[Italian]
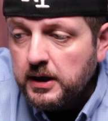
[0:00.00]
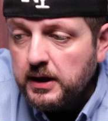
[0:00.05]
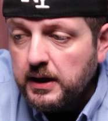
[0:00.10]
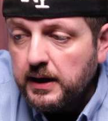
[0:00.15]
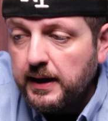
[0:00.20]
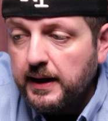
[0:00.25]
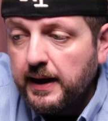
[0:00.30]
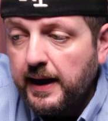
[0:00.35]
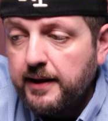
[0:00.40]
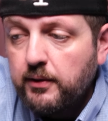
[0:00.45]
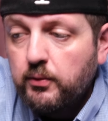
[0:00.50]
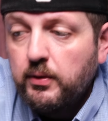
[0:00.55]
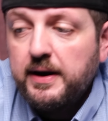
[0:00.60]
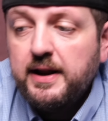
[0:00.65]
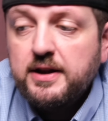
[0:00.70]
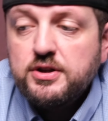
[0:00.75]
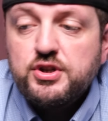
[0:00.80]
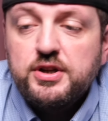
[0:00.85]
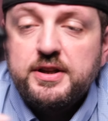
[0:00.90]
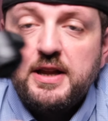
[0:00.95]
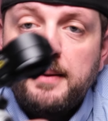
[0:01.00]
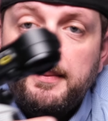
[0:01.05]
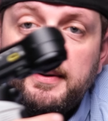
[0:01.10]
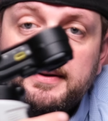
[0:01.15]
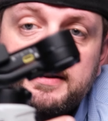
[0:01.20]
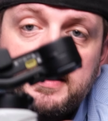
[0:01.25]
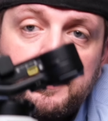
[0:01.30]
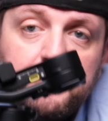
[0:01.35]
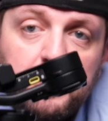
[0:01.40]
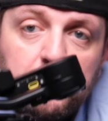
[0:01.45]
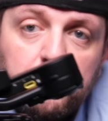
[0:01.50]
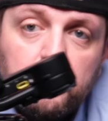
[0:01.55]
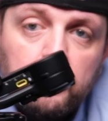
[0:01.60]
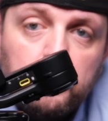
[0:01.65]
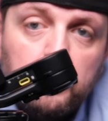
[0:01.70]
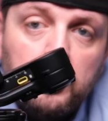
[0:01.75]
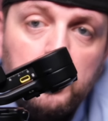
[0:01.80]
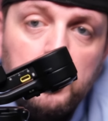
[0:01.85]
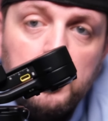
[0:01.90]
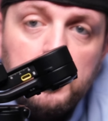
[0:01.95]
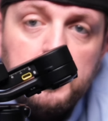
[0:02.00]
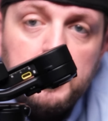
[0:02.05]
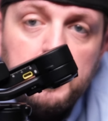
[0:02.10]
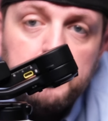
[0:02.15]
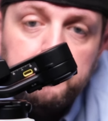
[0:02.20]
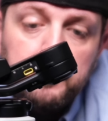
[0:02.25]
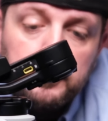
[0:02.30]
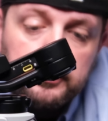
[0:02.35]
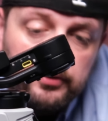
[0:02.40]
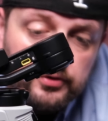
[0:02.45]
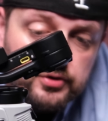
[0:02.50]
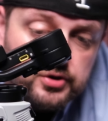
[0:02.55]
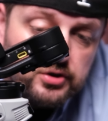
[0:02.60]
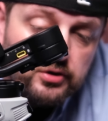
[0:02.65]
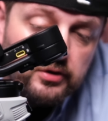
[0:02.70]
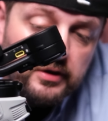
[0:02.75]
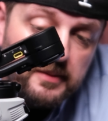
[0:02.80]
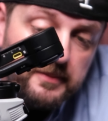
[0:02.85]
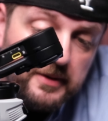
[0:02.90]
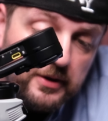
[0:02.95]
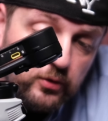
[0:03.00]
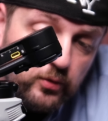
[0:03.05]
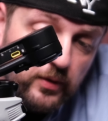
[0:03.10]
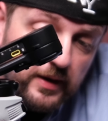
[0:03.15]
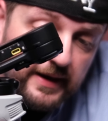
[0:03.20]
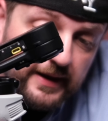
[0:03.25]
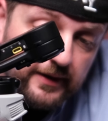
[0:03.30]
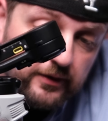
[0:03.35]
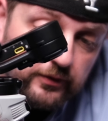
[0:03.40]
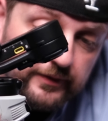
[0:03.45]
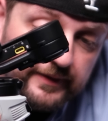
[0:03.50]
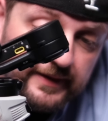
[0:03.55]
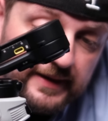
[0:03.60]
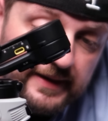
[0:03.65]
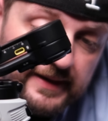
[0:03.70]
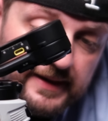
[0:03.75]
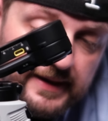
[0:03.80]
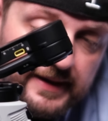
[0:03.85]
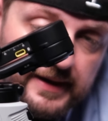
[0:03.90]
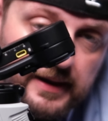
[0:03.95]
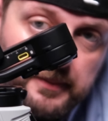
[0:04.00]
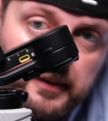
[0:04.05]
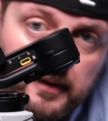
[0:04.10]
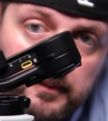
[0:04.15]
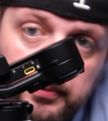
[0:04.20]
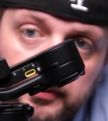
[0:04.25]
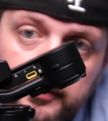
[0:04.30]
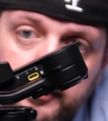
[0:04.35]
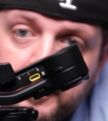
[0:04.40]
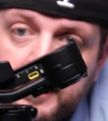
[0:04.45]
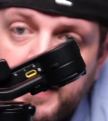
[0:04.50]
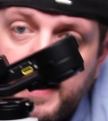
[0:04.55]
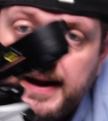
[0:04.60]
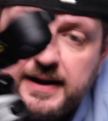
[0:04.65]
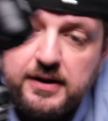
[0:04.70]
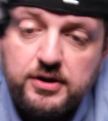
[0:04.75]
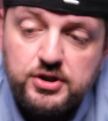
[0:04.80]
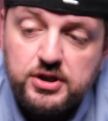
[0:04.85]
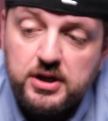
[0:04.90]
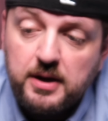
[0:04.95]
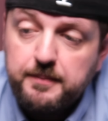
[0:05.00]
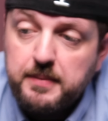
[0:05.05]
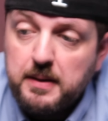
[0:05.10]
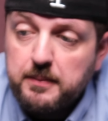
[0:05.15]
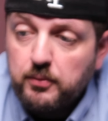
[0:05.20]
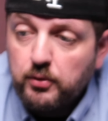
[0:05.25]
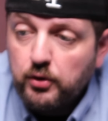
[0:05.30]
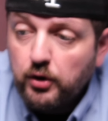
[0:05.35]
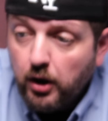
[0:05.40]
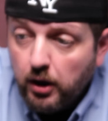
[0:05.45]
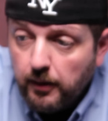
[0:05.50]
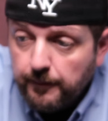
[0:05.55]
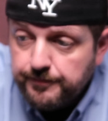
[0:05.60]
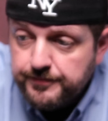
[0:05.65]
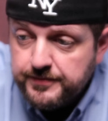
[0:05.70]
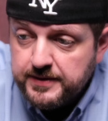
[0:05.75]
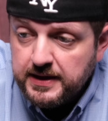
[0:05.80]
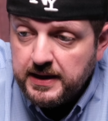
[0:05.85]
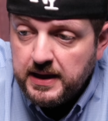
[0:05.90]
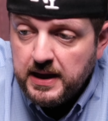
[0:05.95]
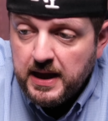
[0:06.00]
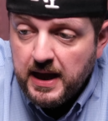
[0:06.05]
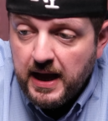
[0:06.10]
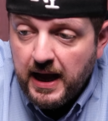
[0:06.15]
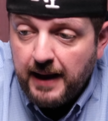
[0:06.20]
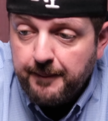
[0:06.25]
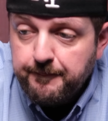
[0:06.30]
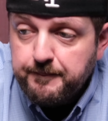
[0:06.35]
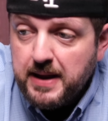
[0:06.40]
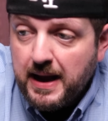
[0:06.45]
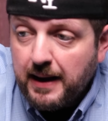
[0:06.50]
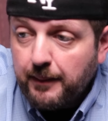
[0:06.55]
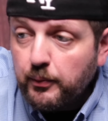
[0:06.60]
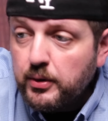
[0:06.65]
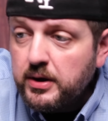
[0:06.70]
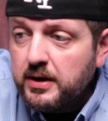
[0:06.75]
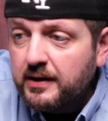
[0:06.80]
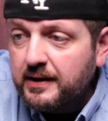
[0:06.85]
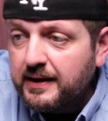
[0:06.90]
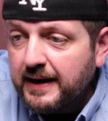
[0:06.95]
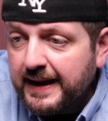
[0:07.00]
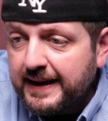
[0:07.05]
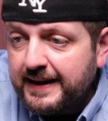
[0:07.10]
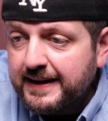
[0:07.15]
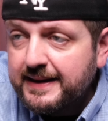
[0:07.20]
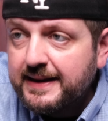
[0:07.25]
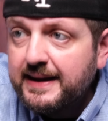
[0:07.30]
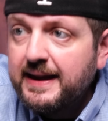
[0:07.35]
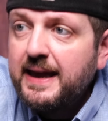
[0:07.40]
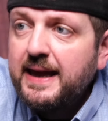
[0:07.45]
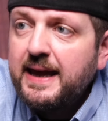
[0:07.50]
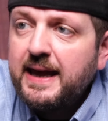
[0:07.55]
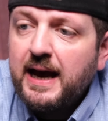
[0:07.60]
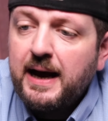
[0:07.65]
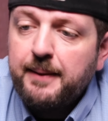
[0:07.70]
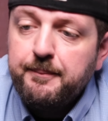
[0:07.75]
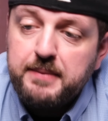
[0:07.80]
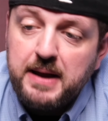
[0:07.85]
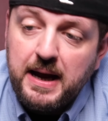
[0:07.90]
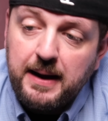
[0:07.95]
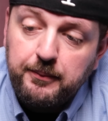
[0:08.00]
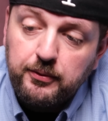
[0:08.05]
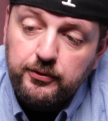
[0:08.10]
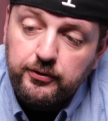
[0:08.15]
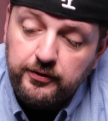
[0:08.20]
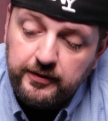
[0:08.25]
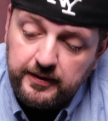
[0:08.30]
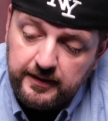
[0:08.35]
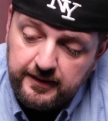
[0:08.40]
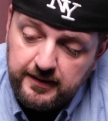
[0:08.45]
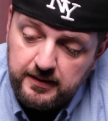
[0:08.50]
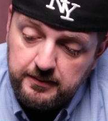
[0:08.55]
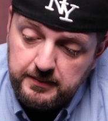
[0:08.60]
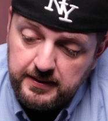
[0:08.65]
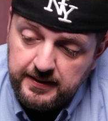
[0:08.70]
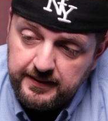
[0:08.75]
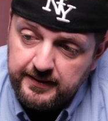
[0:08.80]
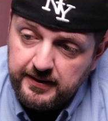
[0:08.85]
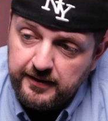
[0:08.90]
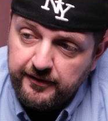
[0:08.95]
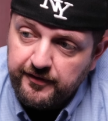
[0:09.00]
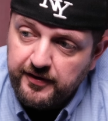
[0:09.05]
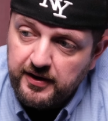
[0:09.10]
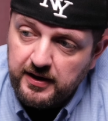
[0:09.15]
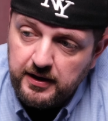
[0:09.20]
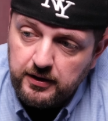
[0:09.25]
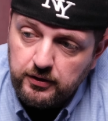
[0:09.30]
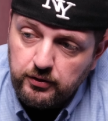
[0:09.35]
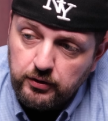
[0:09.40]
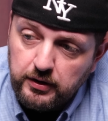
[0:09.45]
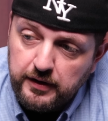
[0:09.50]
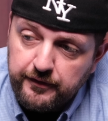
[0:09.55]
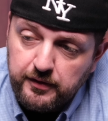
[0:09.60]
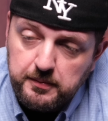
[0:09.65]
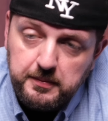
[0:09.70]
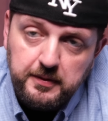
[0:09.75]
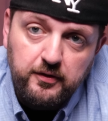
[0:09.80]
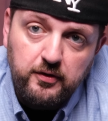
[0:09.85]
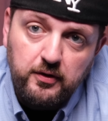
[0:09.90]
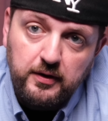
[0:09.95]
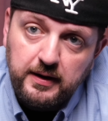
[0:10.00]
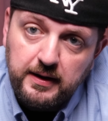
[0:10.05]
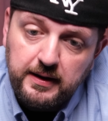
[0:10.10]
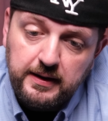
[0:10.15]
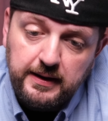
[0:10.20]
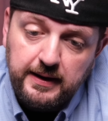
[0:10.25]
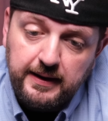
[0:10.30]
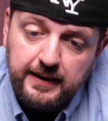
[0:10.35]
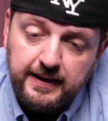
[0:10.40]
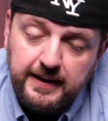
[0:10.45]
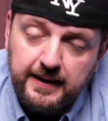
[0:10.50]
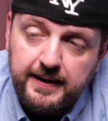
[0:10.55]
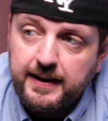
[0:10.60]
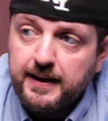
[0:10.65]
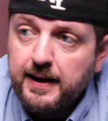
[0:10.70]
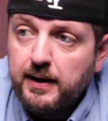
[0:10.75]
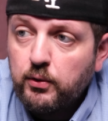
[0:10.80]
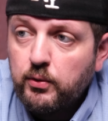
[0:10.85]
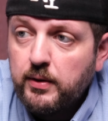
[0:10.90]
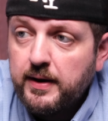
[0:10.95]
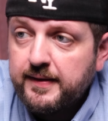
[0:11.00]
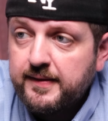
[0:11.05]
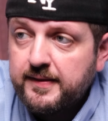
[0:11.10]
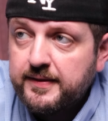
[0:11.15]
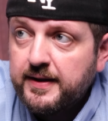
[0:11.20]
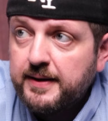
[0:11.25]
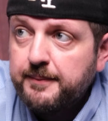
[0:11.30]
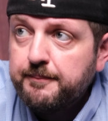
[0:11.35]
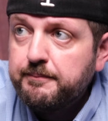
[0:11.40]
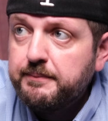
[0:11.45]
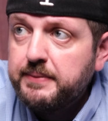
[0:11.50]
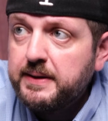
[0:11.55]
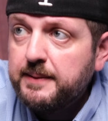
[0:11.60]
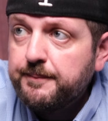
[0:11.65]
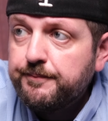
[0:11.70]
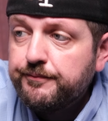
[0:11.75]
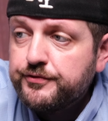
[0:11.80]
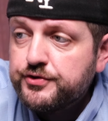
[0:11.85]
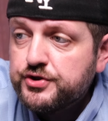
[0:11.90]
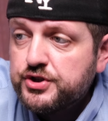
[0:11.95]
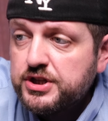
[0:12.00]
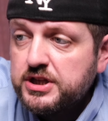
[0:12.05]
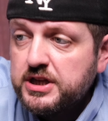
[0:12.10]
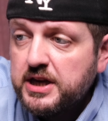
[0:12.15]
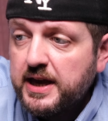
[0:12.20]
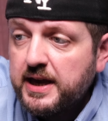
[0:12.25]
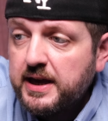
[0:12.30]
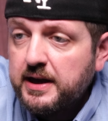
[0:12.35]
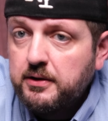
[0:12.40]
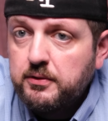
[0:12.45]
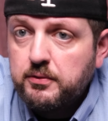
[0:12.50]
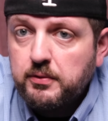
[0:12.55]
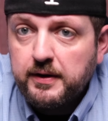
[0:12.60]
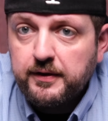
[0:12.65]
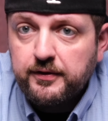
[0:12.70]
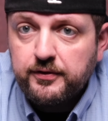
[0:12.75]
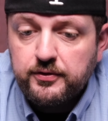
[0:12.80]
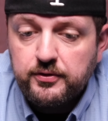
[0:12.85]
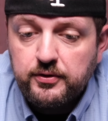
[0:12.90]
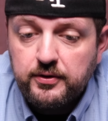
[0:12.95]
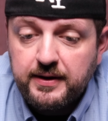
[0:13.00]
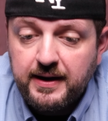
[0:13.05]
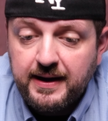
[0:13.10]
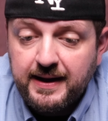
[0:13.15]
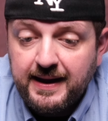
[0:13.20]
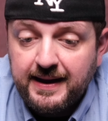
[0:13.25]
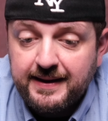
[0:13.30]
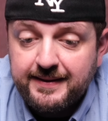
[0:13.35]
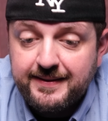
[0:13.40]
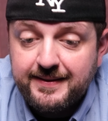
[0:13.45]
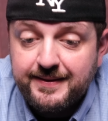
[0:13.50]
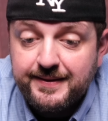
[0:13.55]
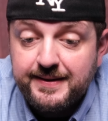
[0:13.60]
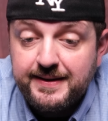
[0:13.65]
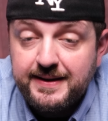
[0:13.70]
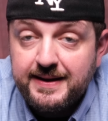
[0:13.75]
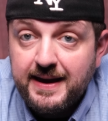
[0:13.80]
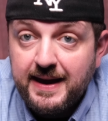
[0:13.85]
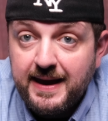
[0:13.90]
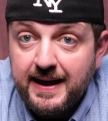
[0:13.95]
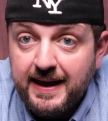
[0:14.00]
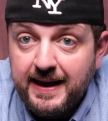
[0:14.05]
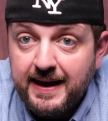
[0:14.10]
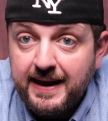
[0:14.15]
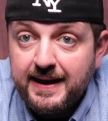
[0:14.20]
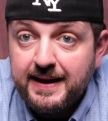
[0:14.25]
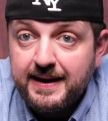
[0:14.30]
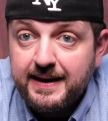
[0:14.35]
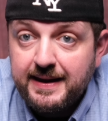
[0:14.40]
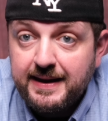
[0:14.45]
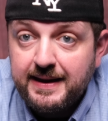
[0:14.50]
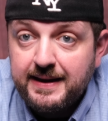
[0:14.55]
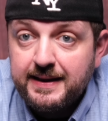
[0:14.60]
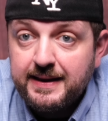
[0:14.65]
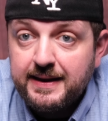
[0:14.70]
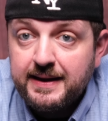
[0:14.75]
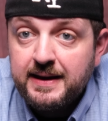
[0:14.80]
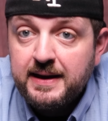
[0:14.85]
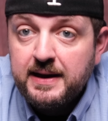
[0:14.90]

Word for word: eh, ai quali accediamo attraverso il bottoncino dei menu e la rondellina per spostarci abbiamo l'on abbiamo il rec e abbiamo sostanzialmente finito con l'informazione la ricarica USB-C è questo ragazzi è il